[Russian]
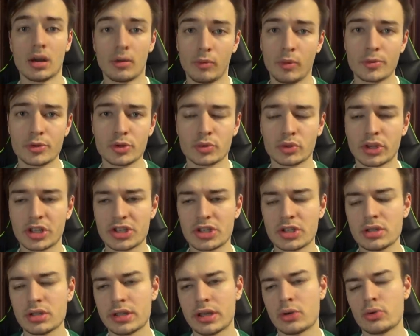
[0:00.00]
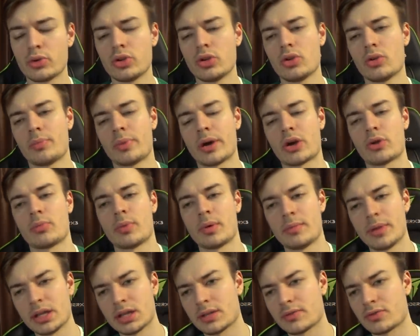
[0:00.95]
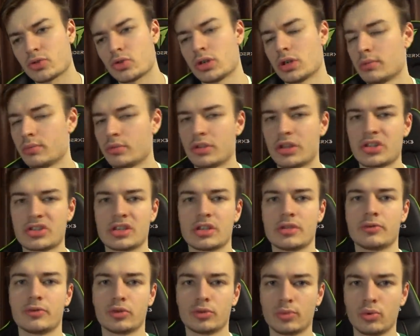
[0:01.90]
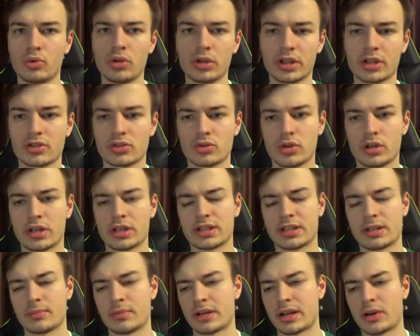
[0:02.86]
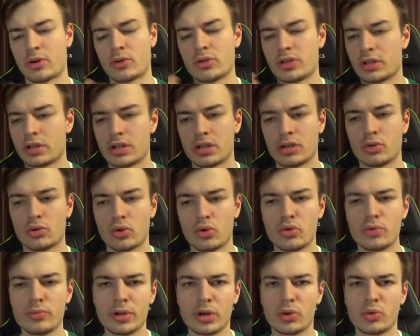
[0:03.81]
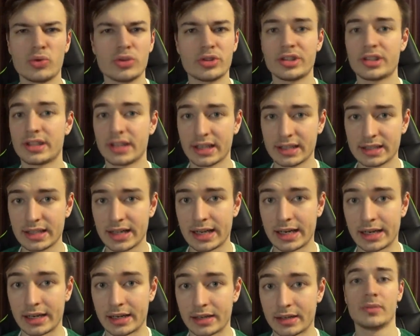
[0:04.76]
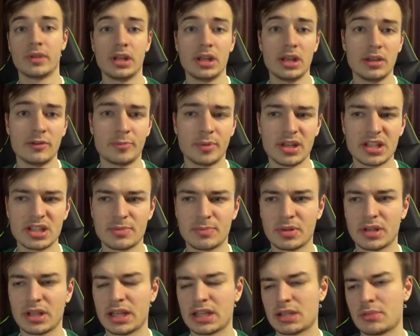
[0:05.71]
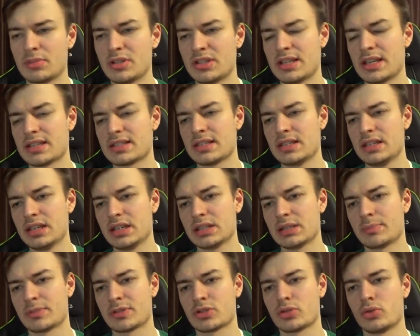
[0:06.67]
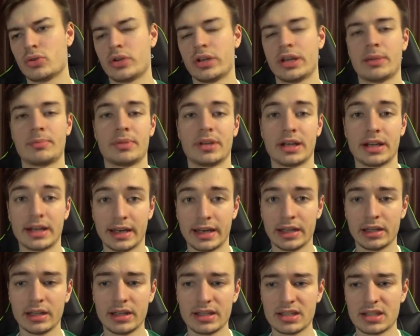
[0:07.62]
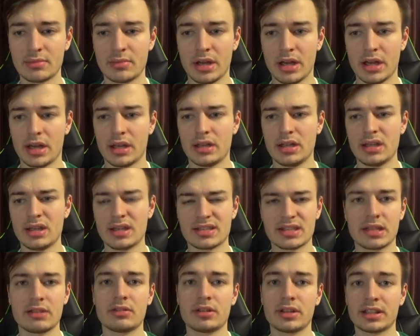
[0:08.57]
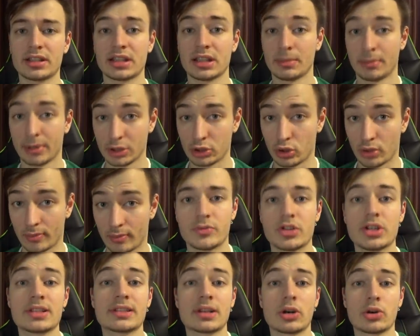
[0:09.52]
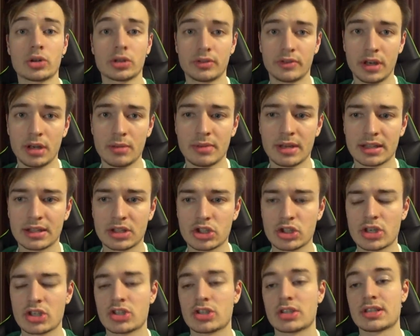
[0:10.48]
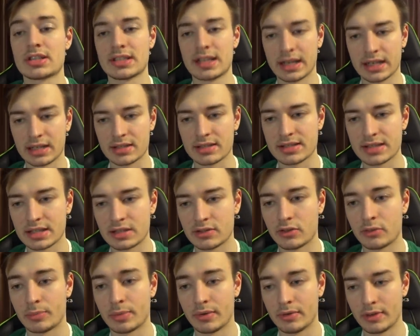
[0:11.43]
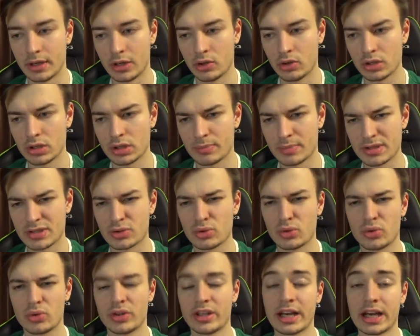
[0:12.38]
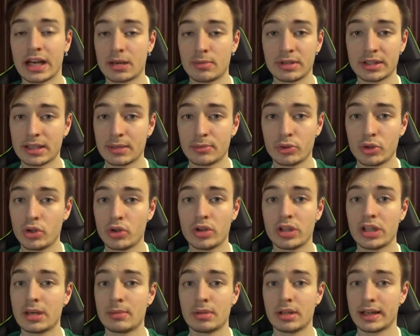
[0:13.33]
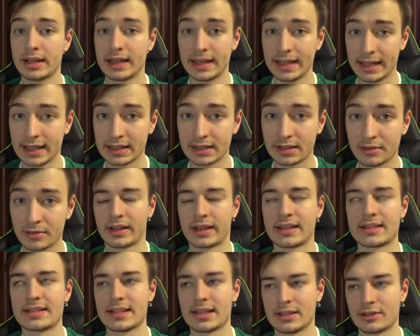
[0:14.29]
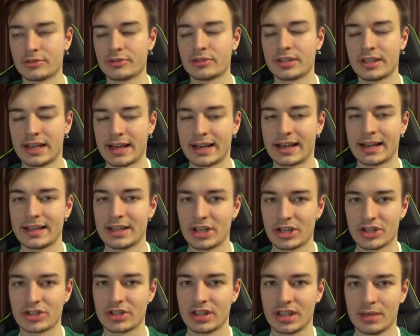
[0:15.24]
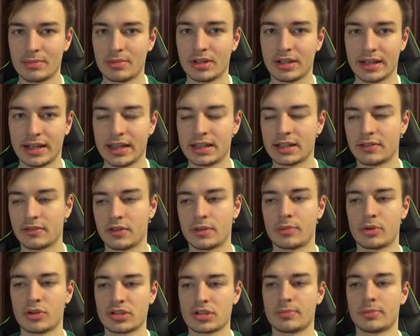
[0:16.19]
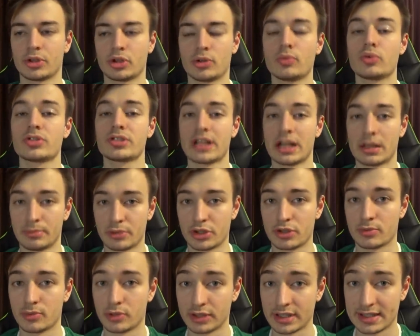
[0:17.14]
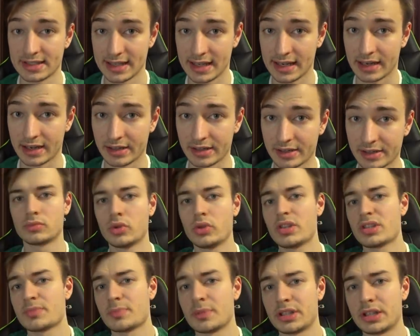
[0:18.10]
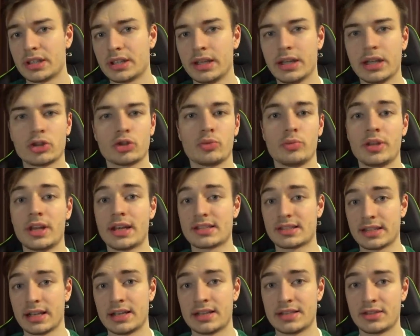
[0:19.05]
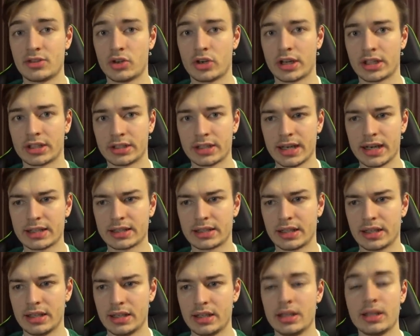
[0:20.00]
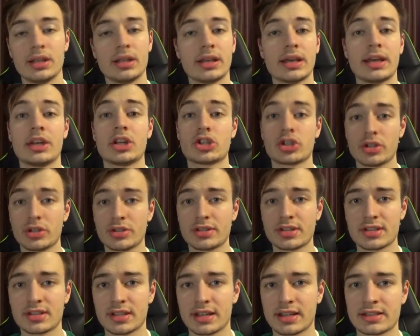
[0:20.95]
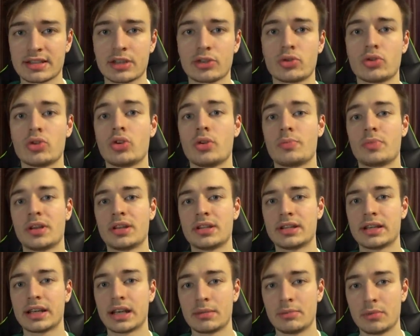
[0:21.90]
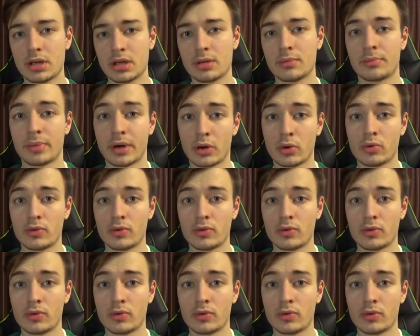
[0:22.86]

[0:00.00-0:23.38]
В общем, уточнил я у нее пару моментов, сколько будет шить футболки, сколько там как у них кенгуруми, худи и так далее. И, в принципе, на этом идея затихла, поскольку я перегорел этим и оставил это на потом. Через какое-то время эта женщина съехала с этого павильона, поскольку якобы там у нее не было клиентов. Хотя, ну да, конечно, не было клиентов, я просто потом узнал, почему она съехала. Но, несмотря на это, у меня остались ее контакты, и я решился заказать у нее перед игромиром пару